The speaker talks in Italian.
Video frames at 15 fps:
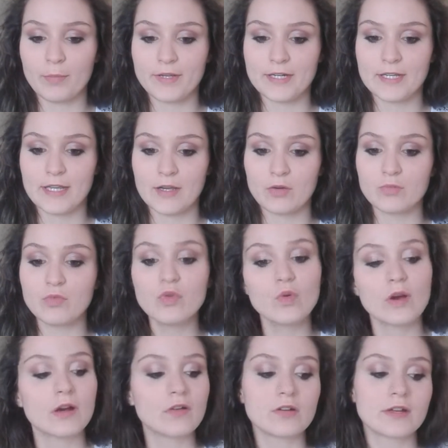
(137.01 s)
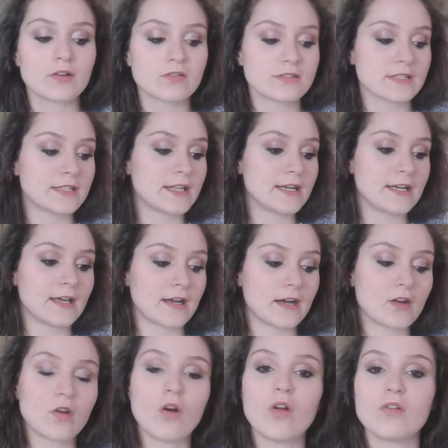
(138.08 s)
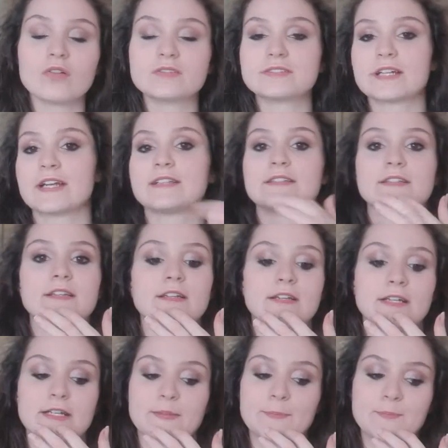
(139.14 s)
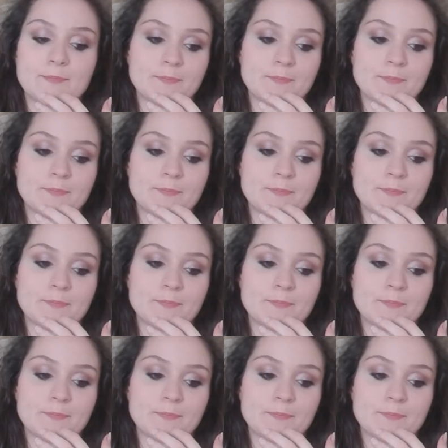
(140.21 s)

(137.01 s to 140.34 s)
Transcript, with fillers: perché comunque con le cose della Coltrend